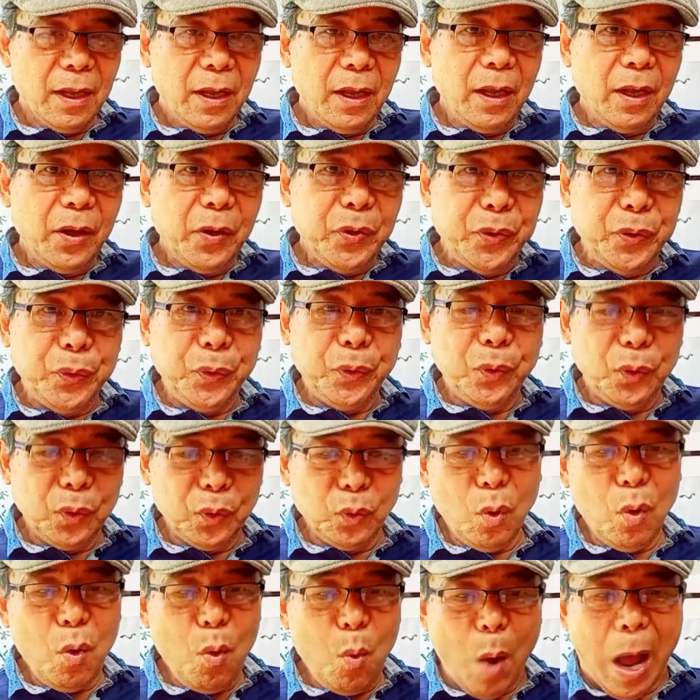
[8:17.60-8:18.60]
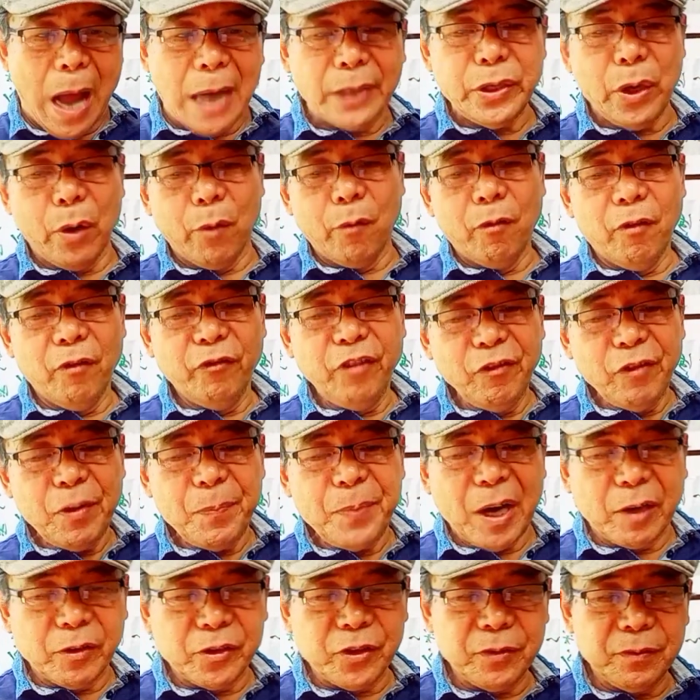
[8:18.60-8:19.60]
许多网友纷纷
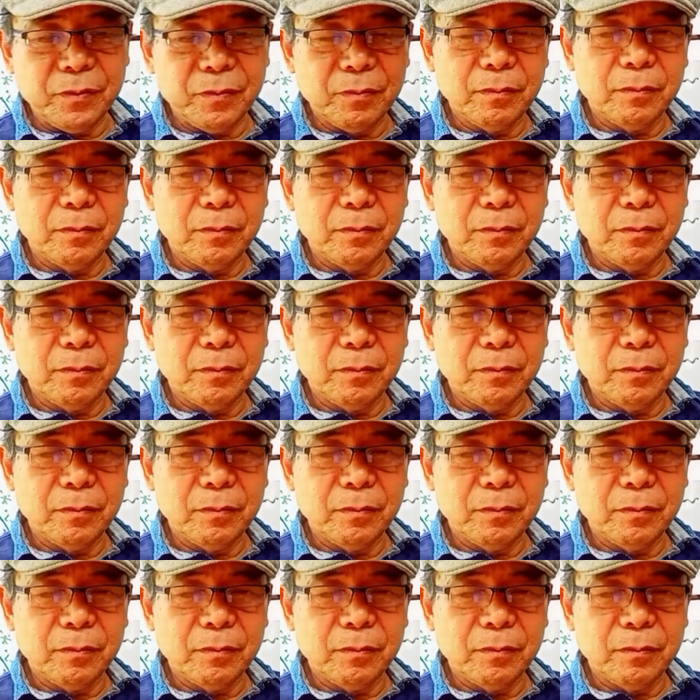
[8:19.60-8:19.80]
表示，